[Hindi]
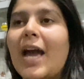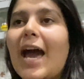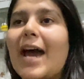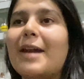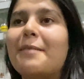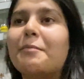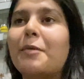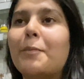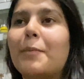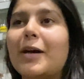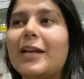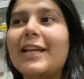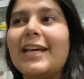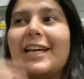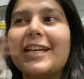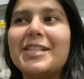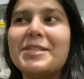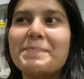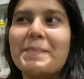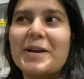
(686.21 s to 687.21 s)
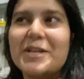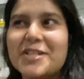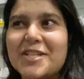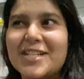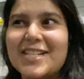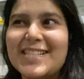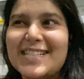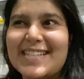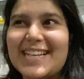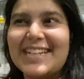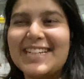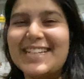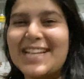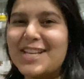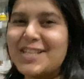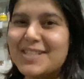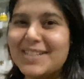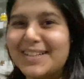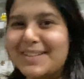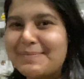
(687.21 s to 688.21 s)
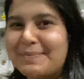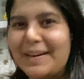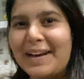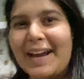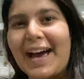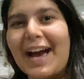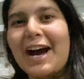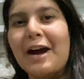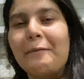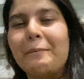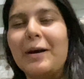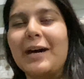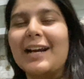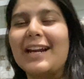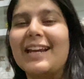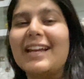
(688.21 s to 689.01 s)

एंड मम्मा ने एक स्पेशल सा डेजर्ट बनाया हमारे